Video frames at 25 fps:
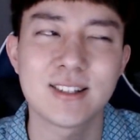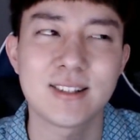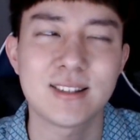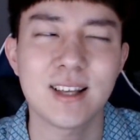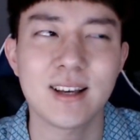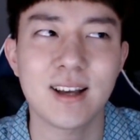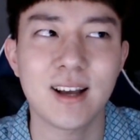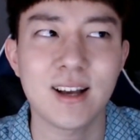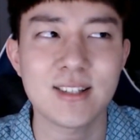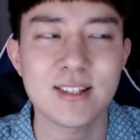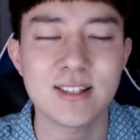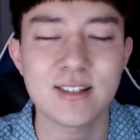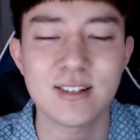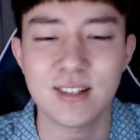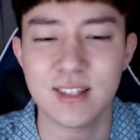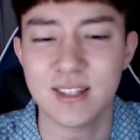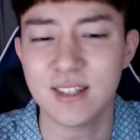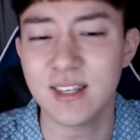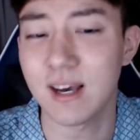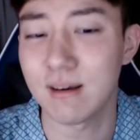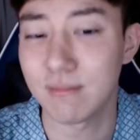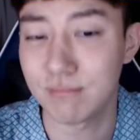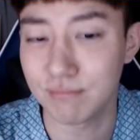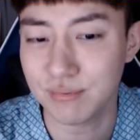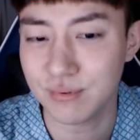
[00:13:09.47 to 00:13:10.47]
그때까지는
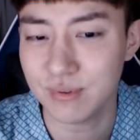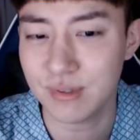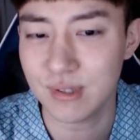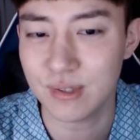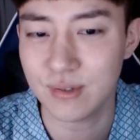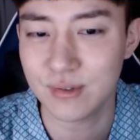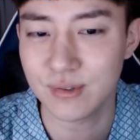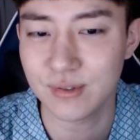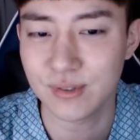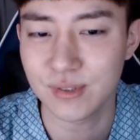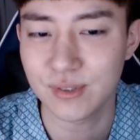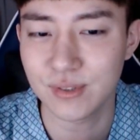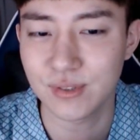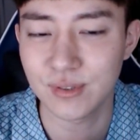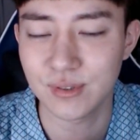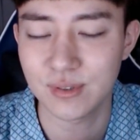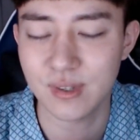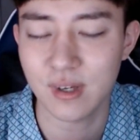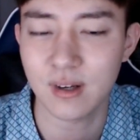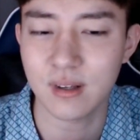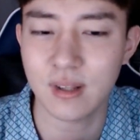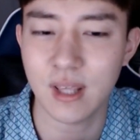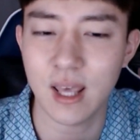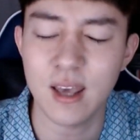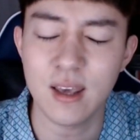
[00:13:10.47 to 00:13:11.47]
끼 안 부리고
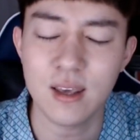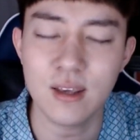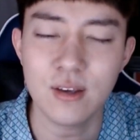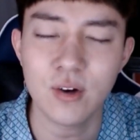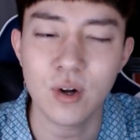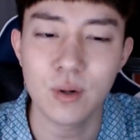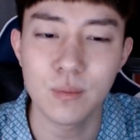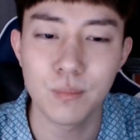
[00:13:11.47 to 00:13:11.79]
내가 게이인